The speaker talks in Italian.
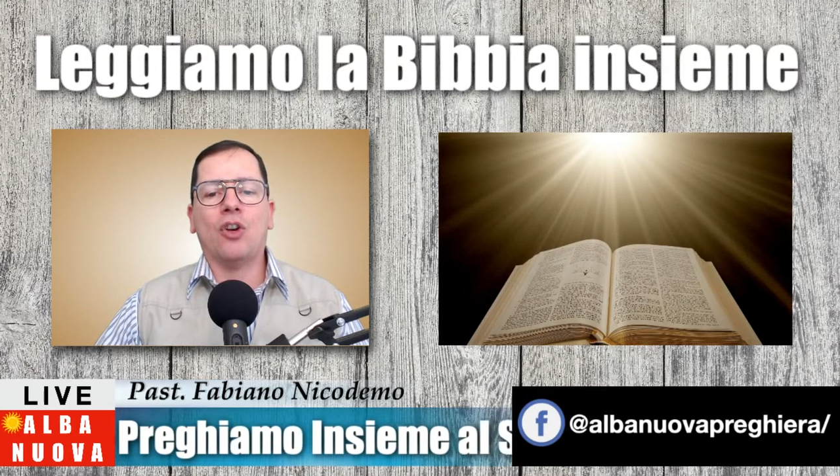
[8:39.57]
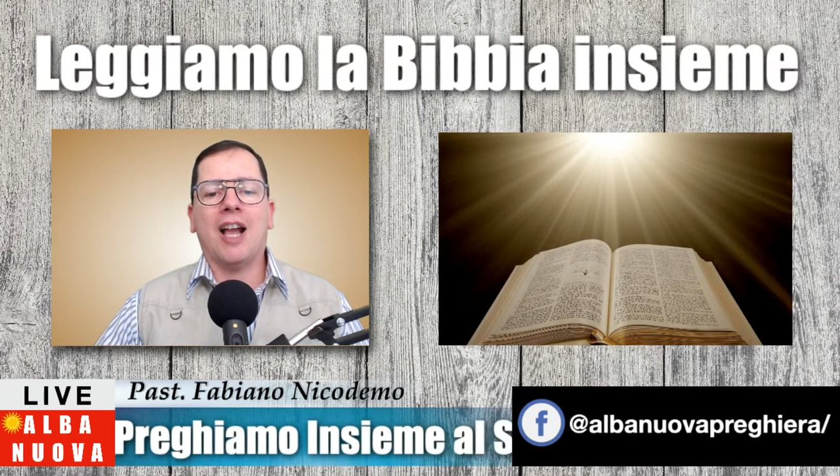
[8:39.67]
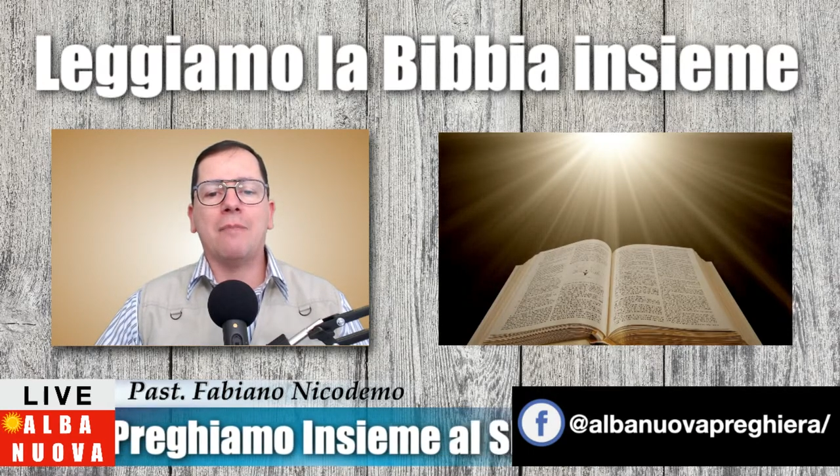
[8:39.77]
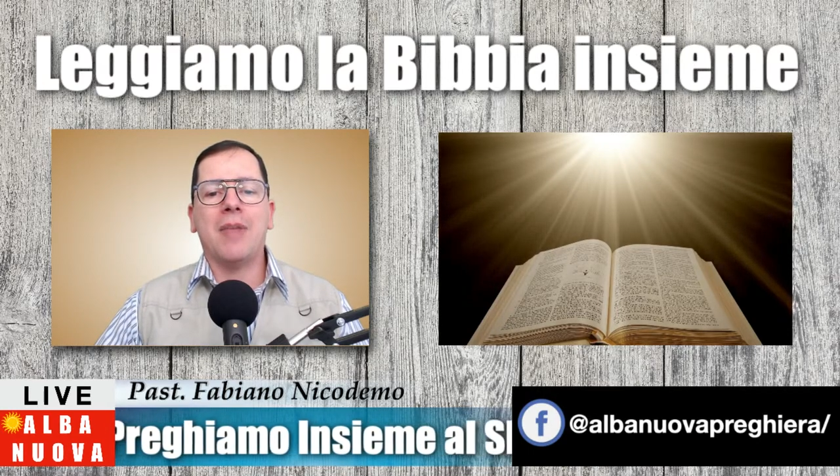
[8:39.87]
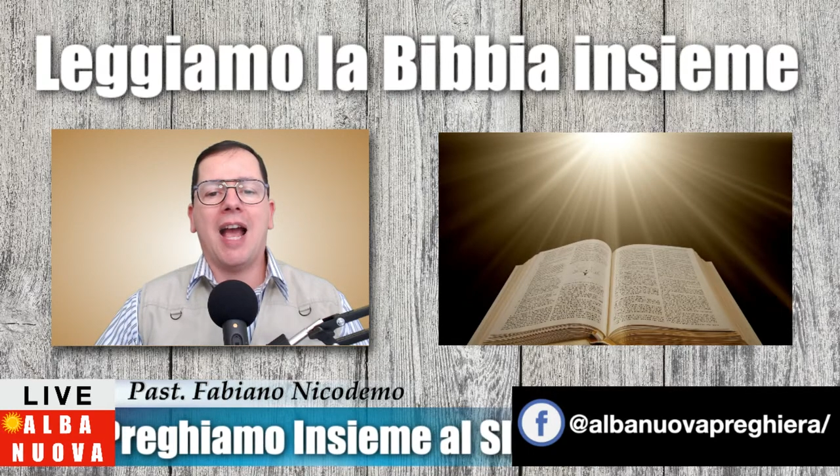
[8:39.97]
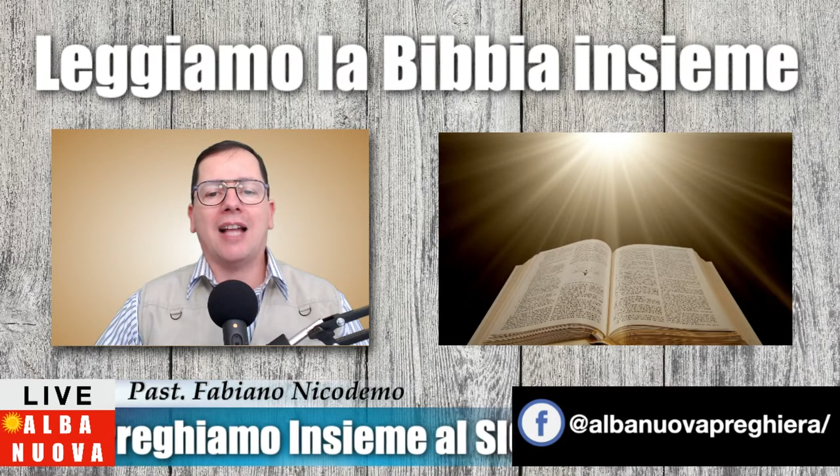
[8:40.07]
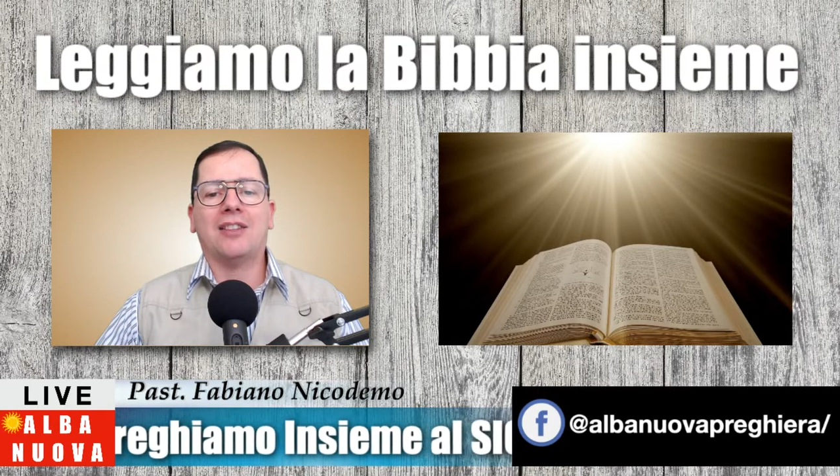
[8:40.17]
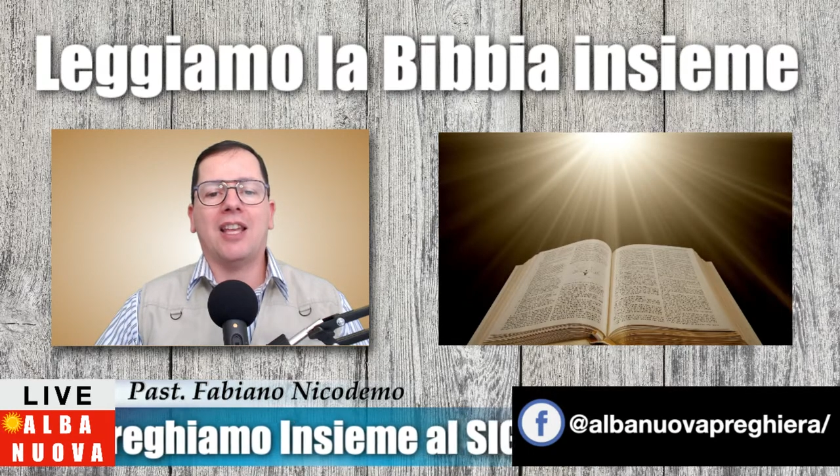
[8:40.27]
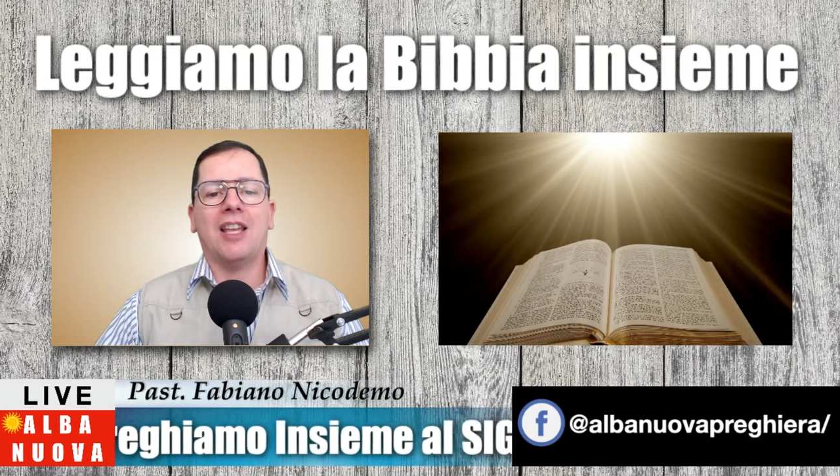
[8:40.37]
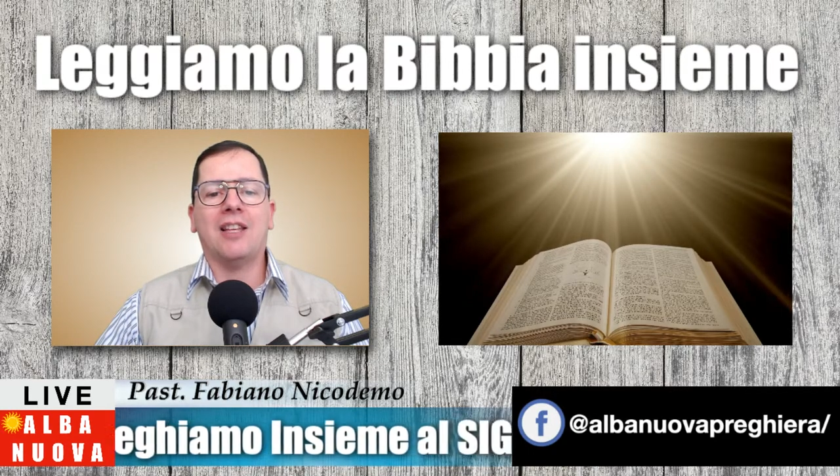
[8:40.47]

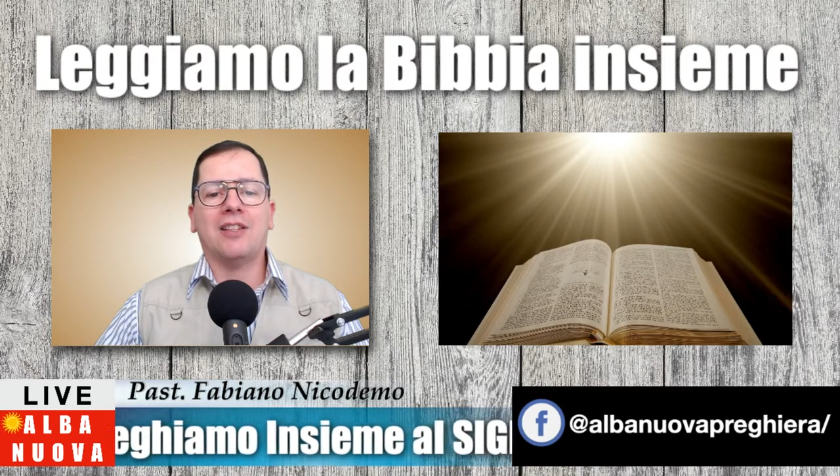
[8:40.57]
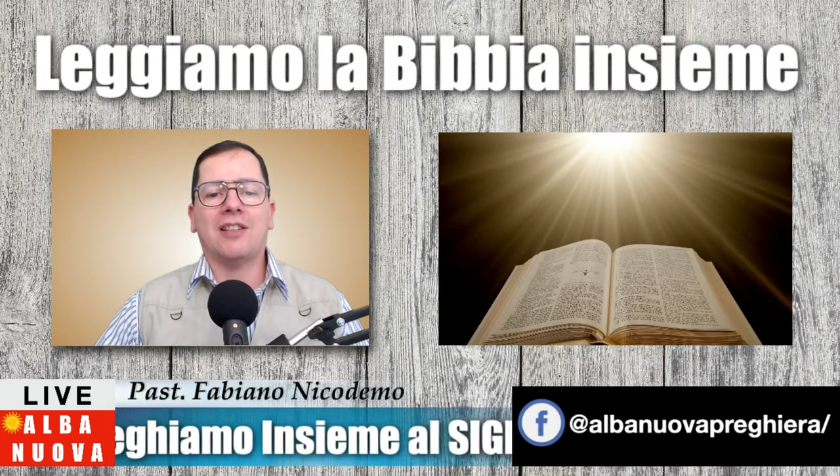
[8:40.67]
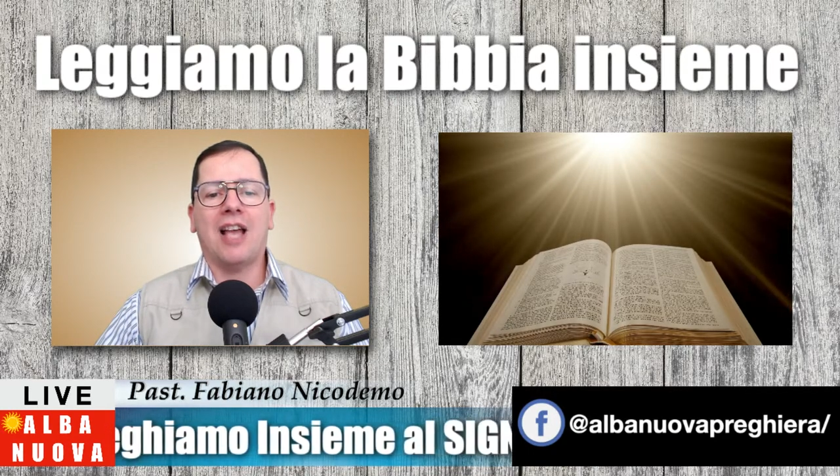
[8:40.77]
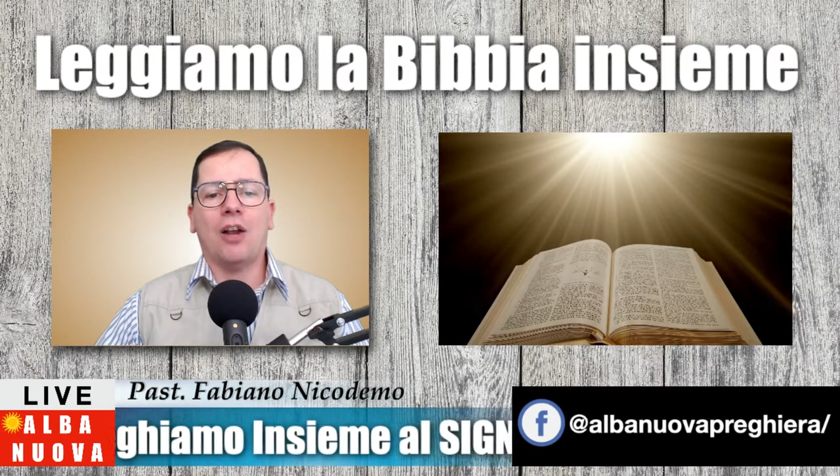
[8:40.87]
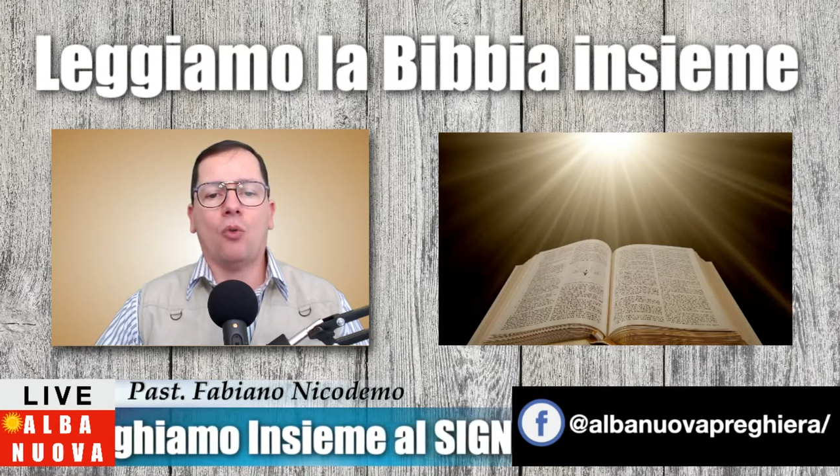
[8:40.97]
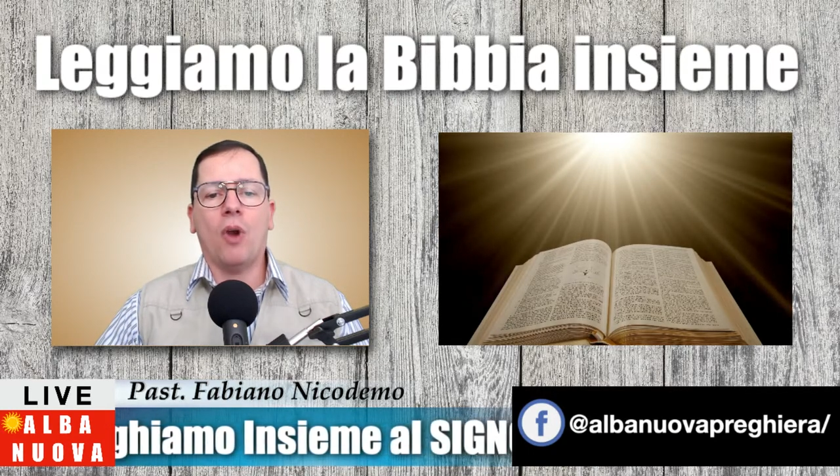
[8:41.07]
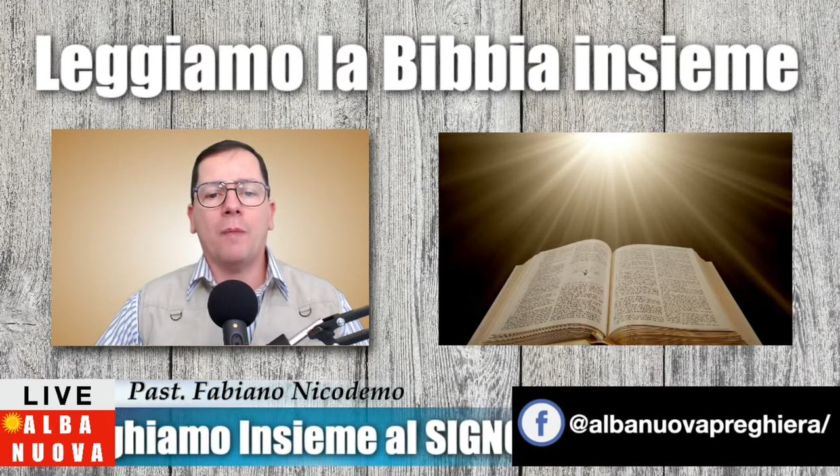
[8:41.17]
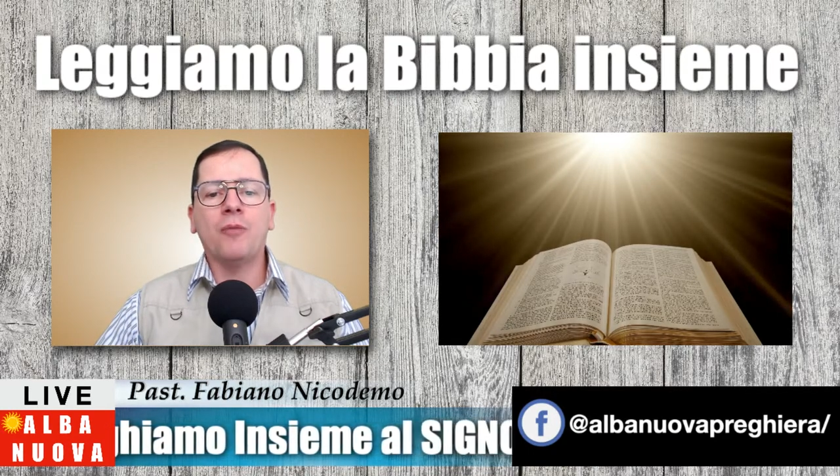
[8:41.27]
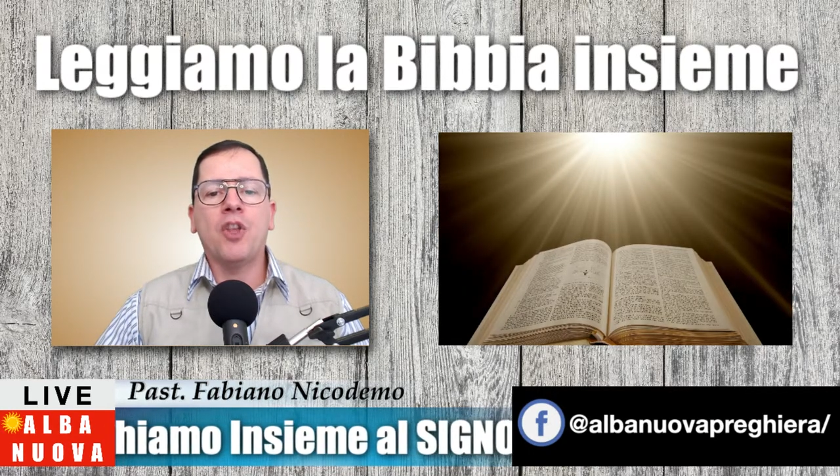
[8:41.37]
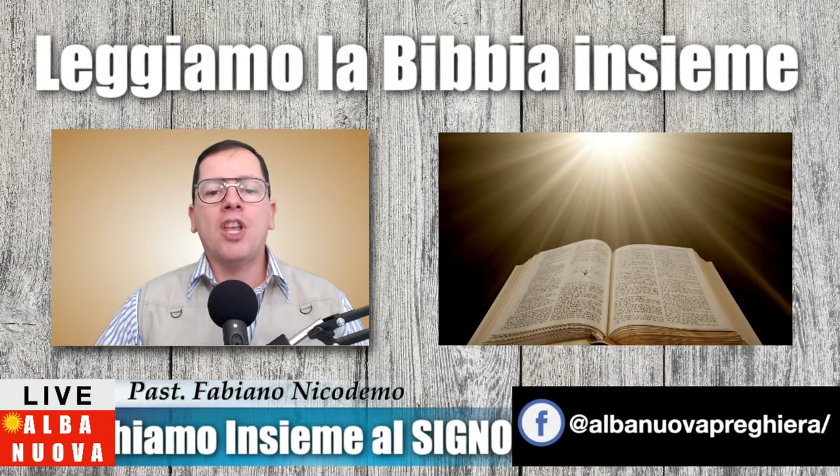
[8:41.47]
cambiate in sangue.